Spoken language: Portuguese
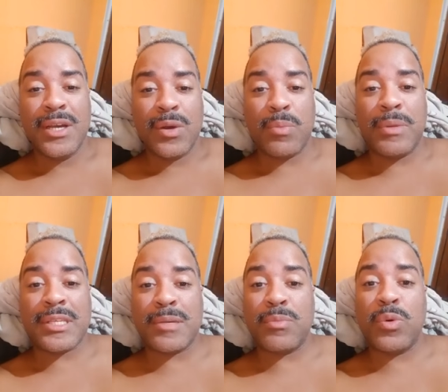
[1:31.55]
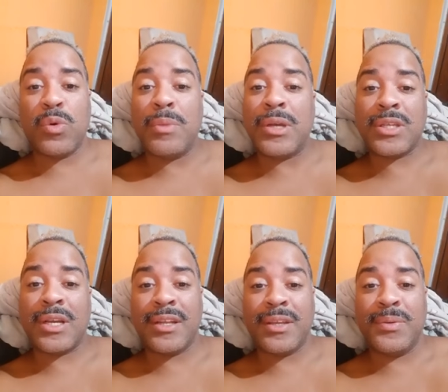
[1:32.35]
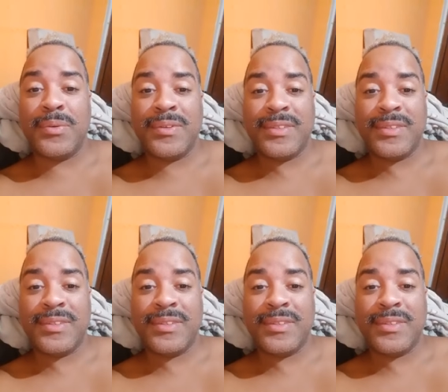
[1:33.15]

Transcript: com mais amor, com mais carinho,